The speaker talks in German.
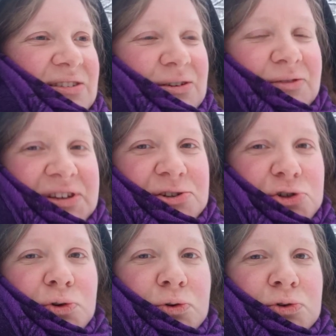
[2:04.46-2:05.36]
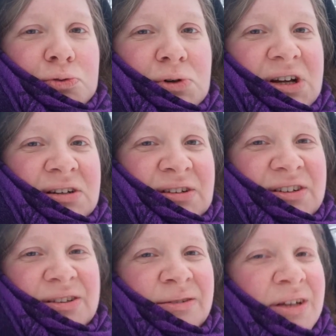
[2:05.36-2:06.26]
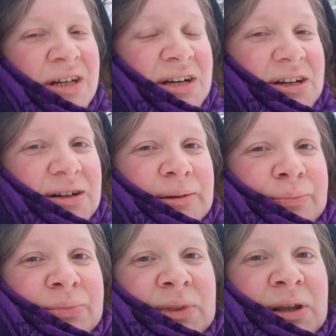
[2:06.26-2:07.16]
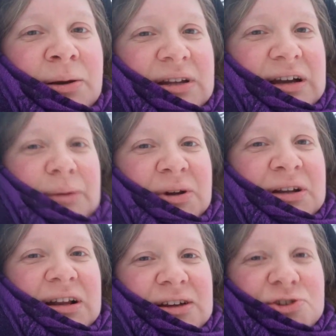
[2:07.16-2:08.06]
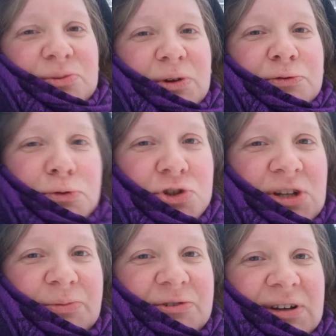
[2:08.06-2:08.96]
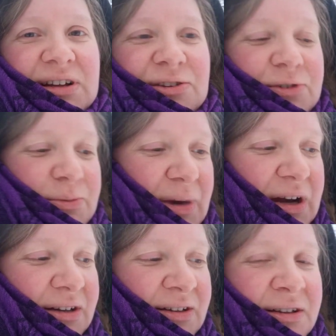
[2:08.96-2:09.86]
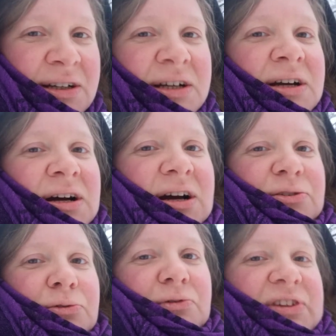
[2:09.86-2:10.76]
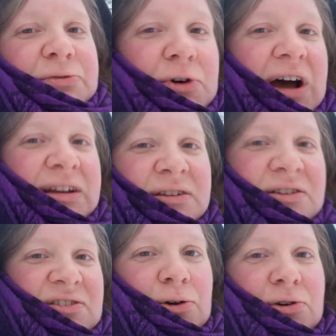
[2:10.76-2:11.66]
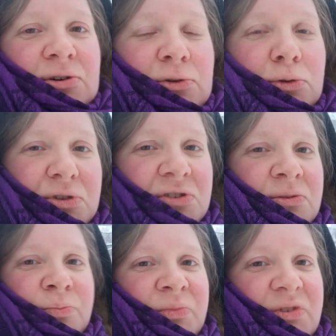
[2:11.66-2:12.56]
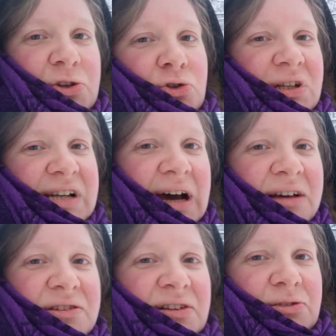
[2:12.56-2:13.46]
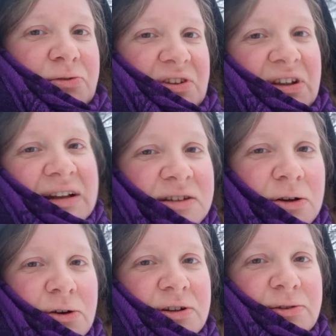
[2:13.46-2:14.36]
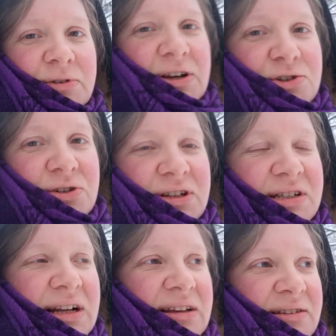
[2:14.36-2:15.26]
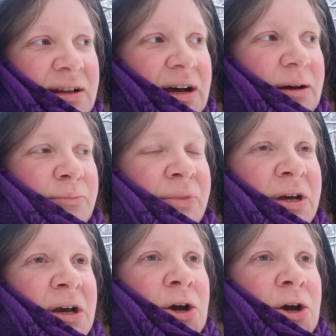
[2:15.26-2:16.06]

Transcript: es irgendwelche Strukturen, ne? ähm, da kann man allein schon mit Fußstapfen ganz viel machen also was vorhanden ist, auch nutzen, was schon da ist, also was andere Leute vielleicht schon hinterlassen haben